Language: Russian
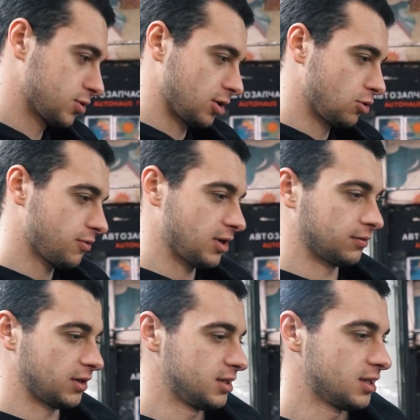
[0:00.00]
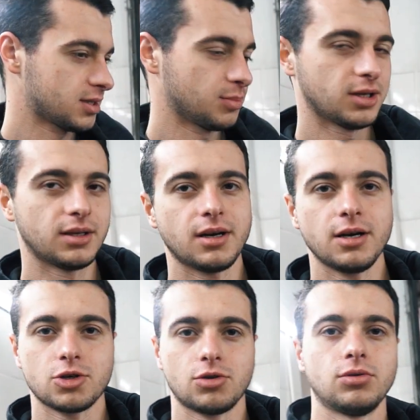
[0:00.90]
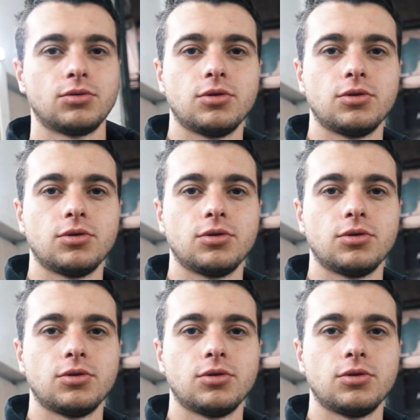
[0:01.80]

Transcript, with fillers: Установка от владельца была такая, что он